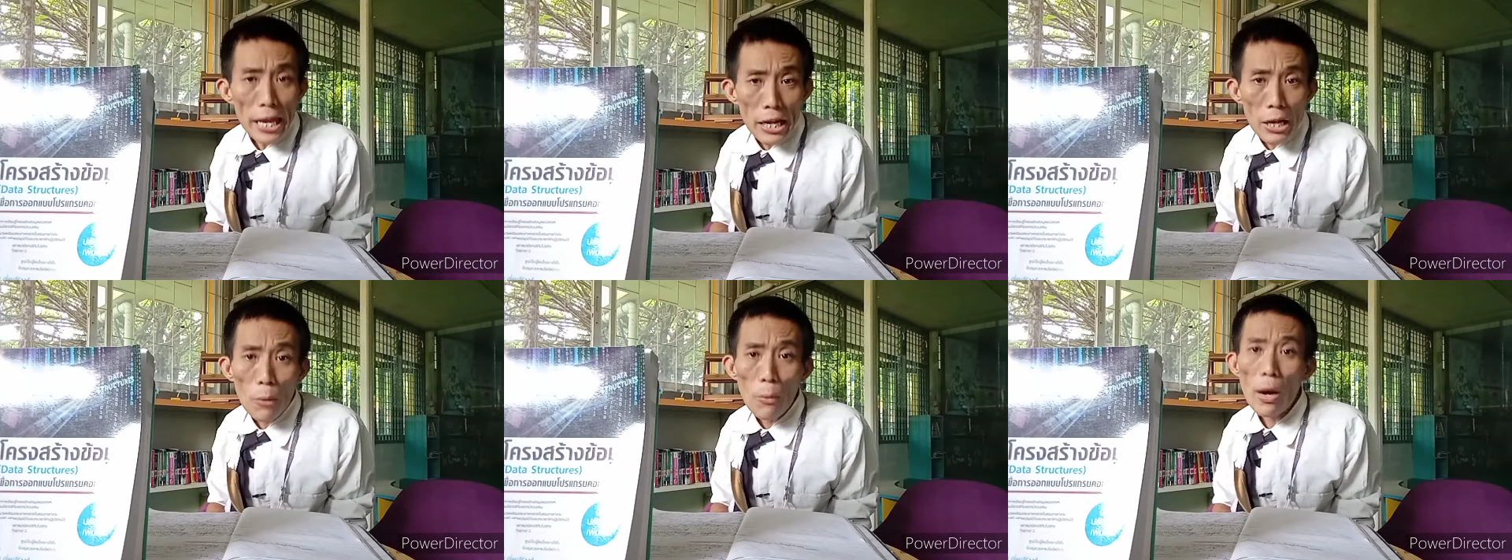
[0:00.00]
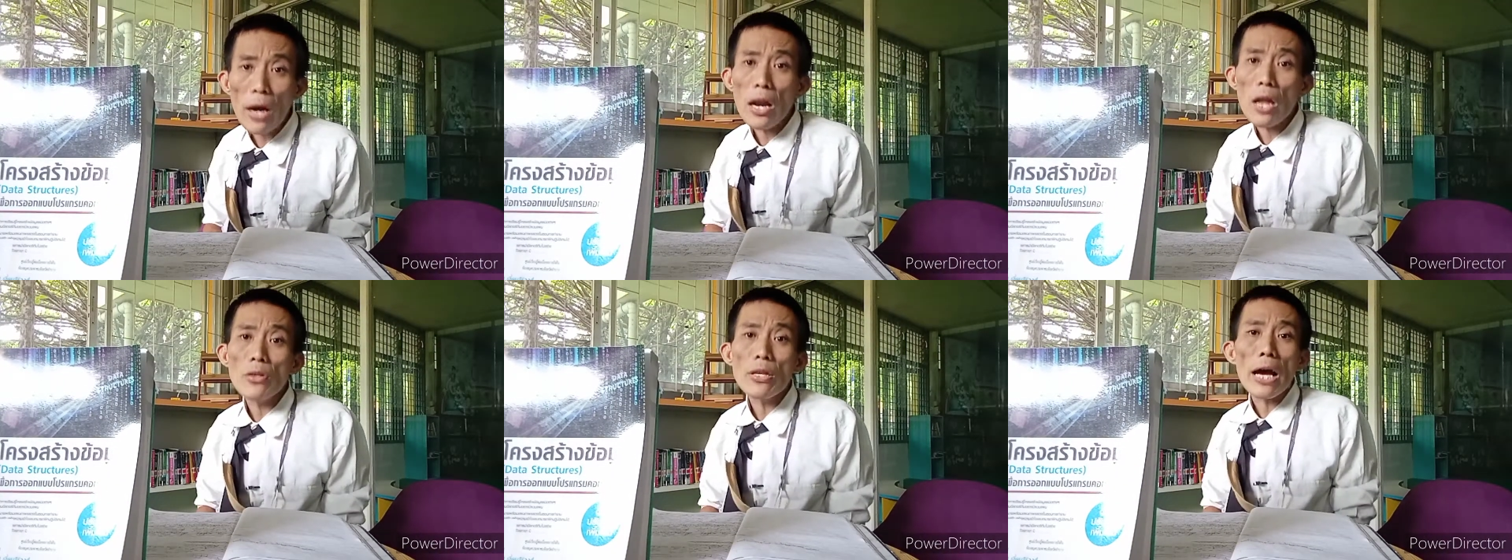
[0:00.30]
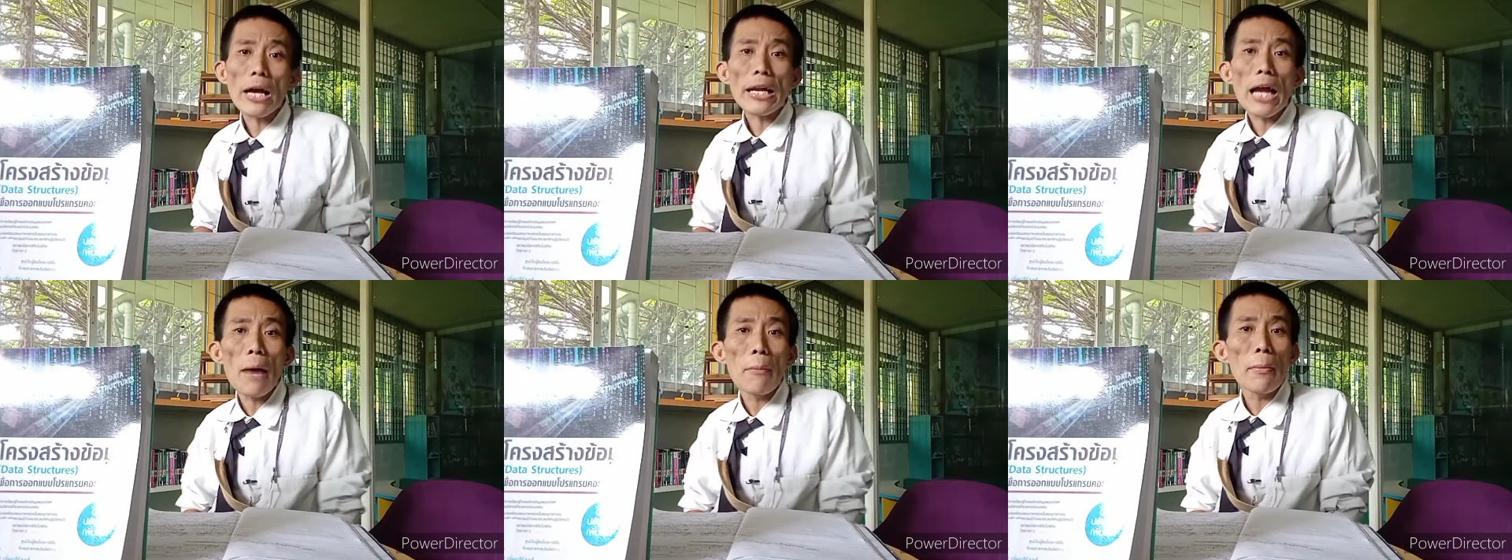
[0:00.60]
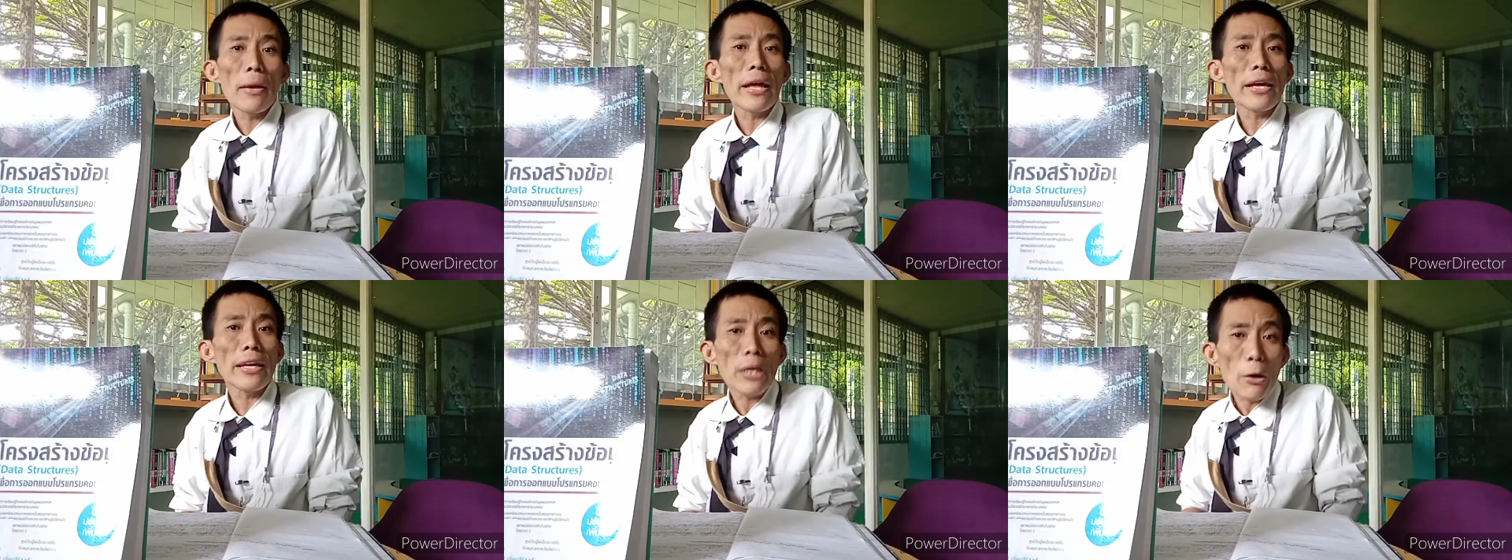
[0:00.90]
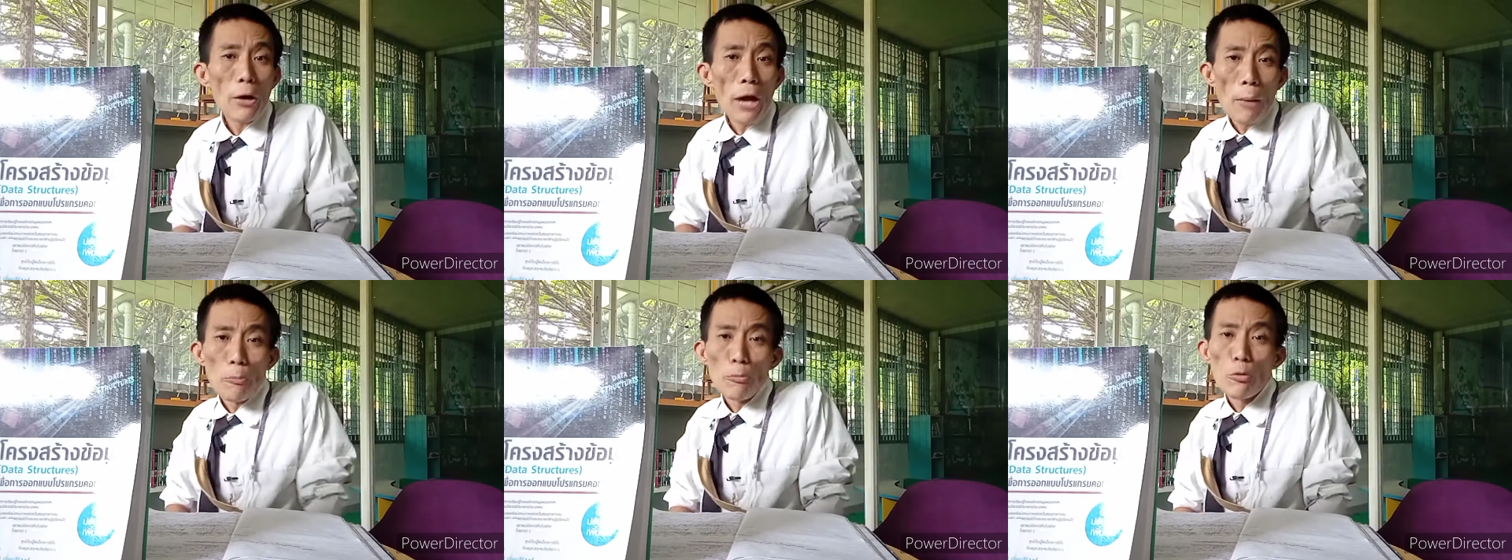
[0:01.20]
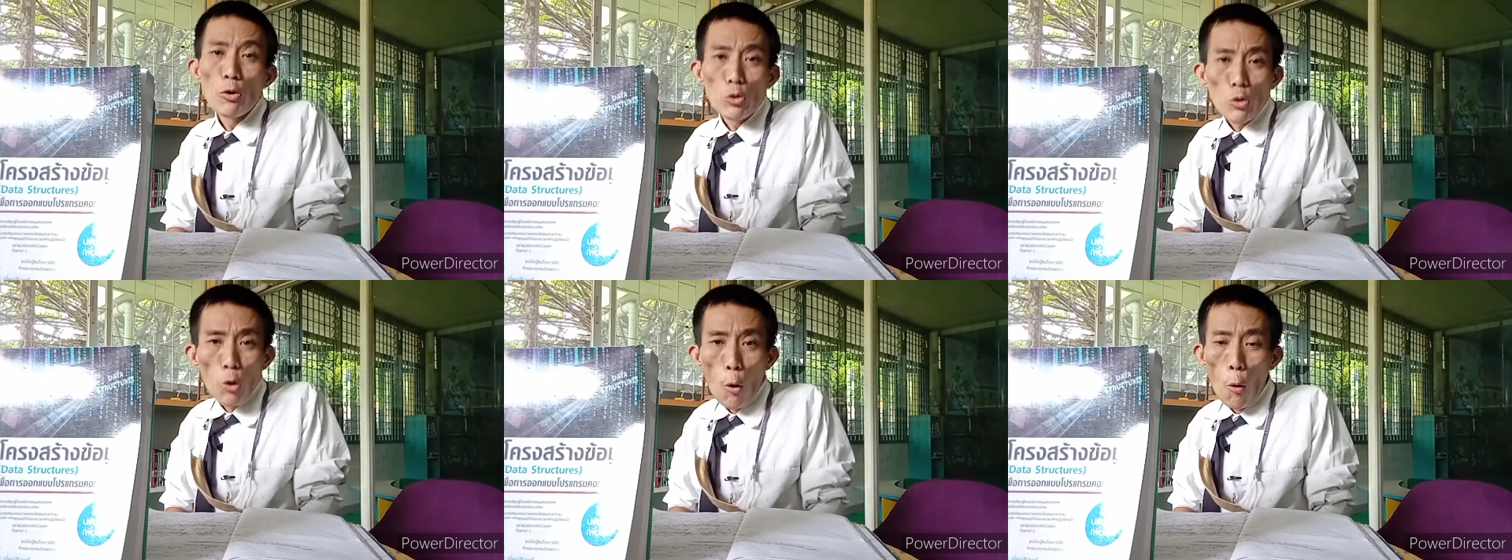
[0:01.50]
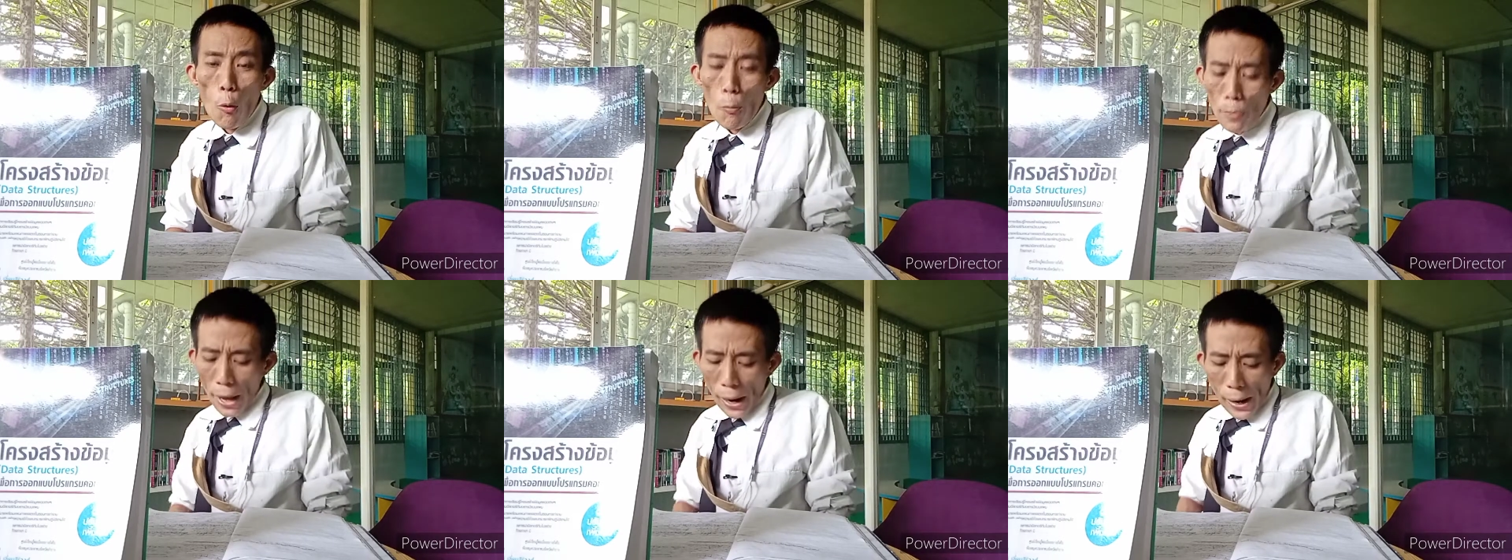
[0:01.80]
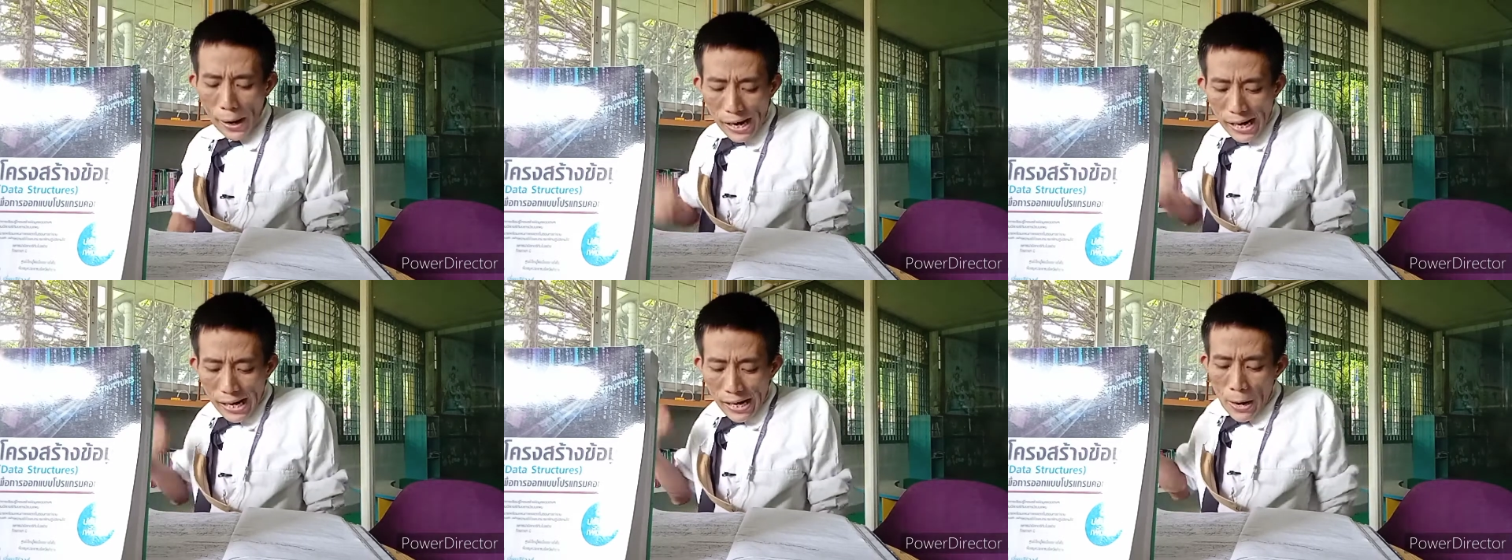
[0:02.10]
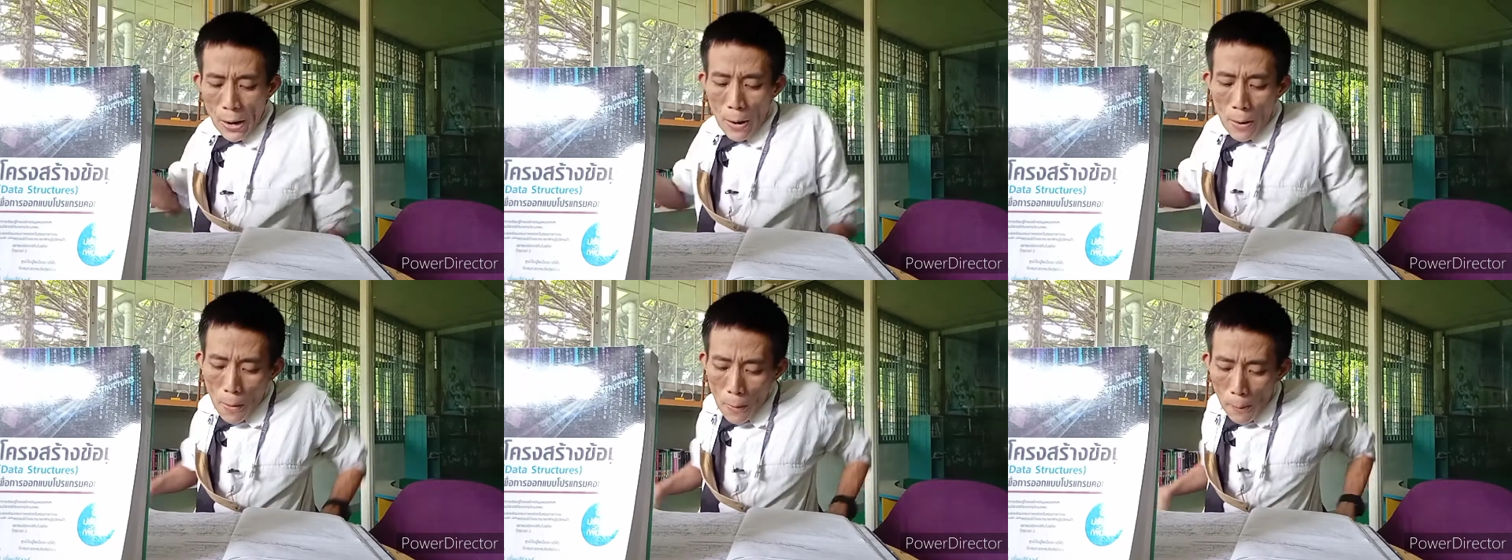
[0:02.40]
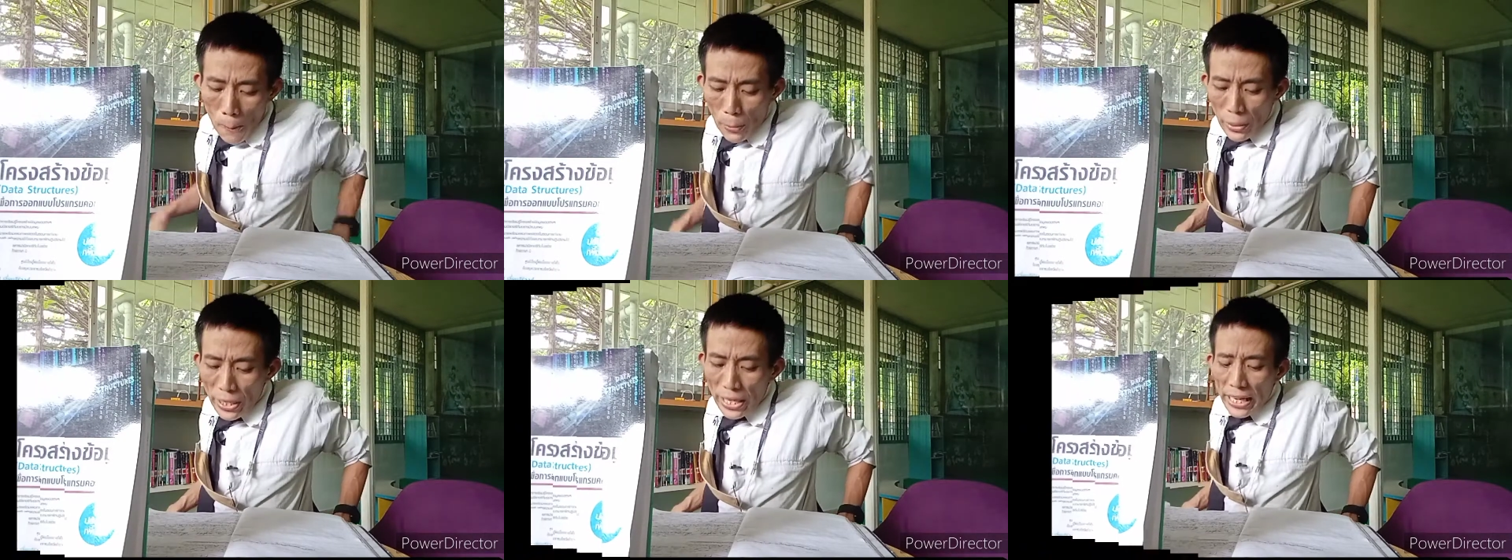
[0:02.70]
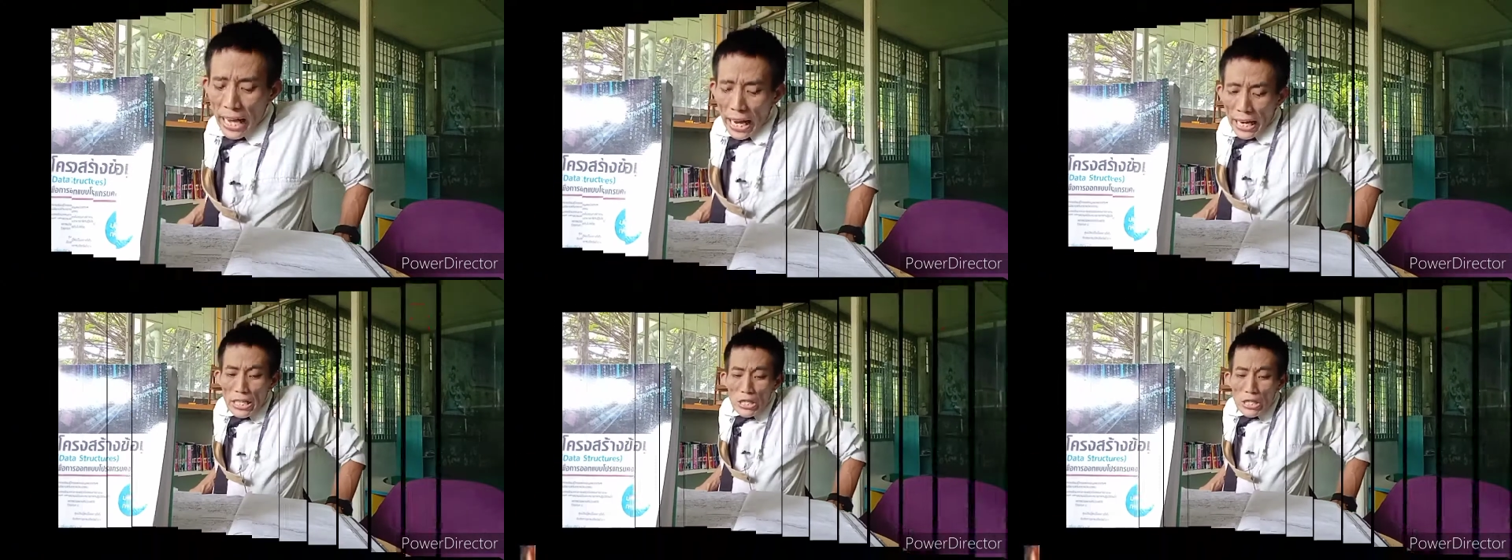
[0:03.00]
หรือว่าเราอยากทำอะไรเกี่ยวกับ YouTube เนี่ยวิธีกา